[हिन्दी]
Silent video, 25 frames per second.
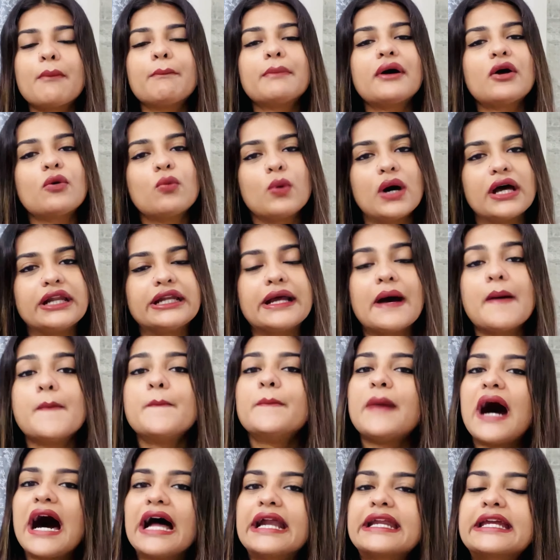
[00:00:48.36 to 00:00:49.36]
नंबर वन
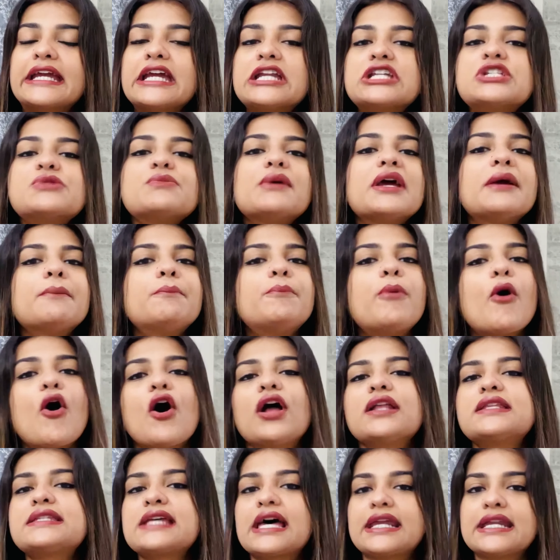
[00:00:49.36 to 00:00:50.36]
मार्केट में
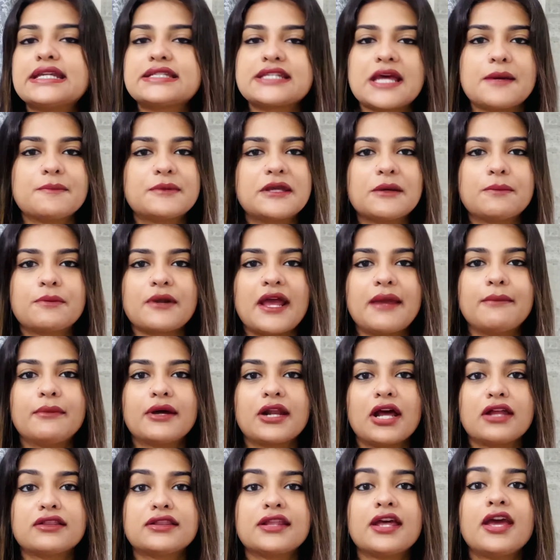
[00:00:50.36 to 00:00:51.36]
बहुत सारे टाइप के प्राइमर
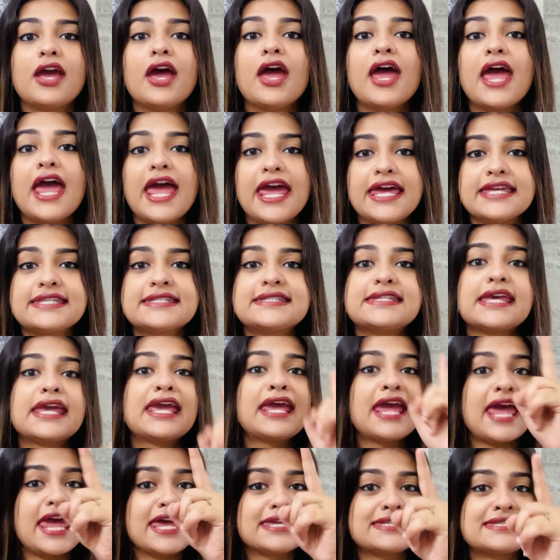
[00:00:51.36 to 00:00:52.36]
आते हैं ऐसे
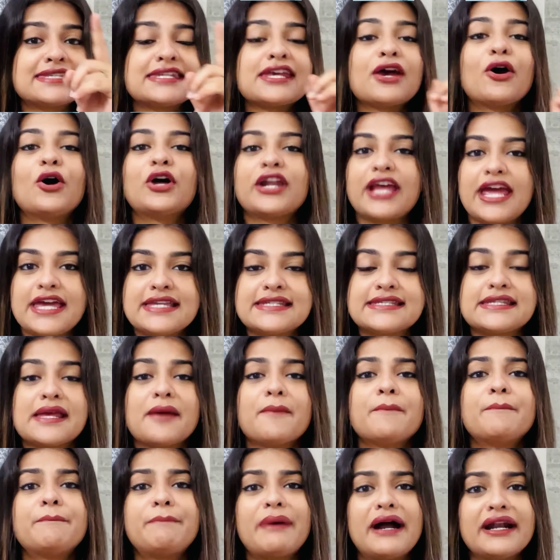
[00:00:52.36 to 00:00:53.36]
ऐसे और ऐसे
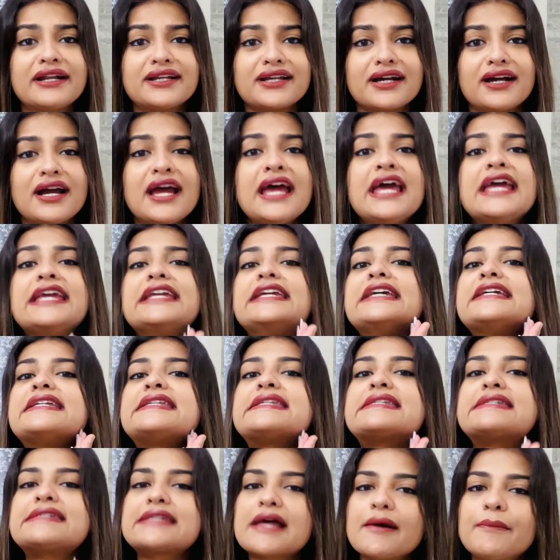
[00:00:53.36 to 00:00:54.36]
बट ये
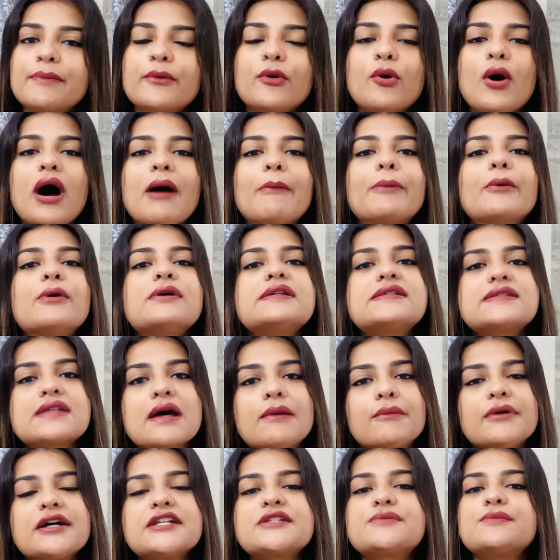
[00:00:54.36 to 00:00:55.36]
सबको आपको
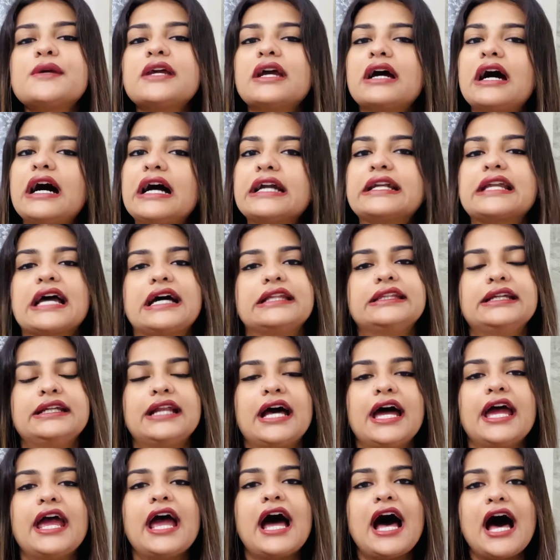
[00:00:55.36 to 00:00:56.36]
समझ में हटा देना
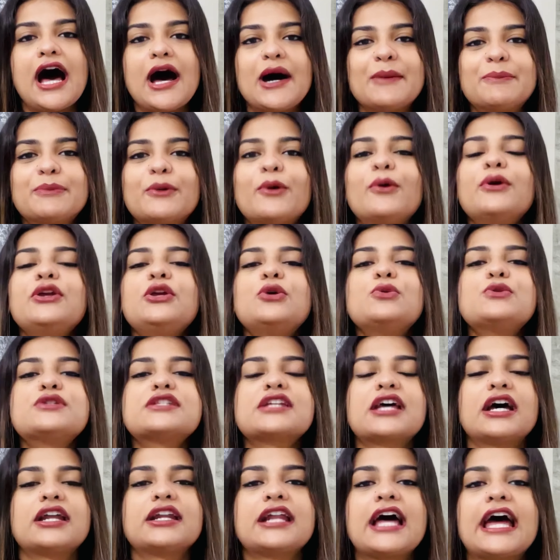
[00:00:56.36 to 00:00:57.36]
है आपको यूज
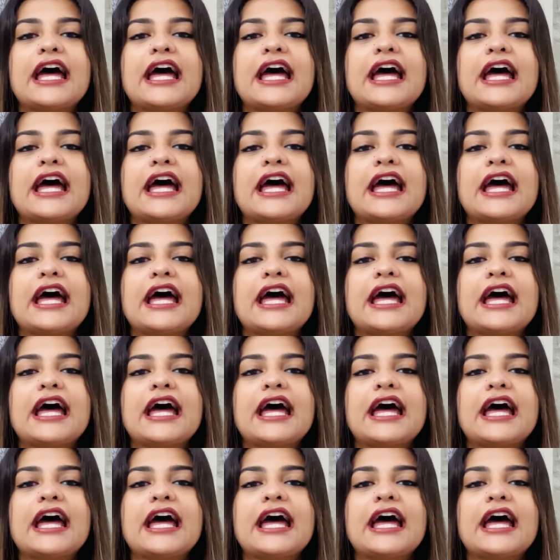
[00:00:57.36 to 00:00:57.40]
करना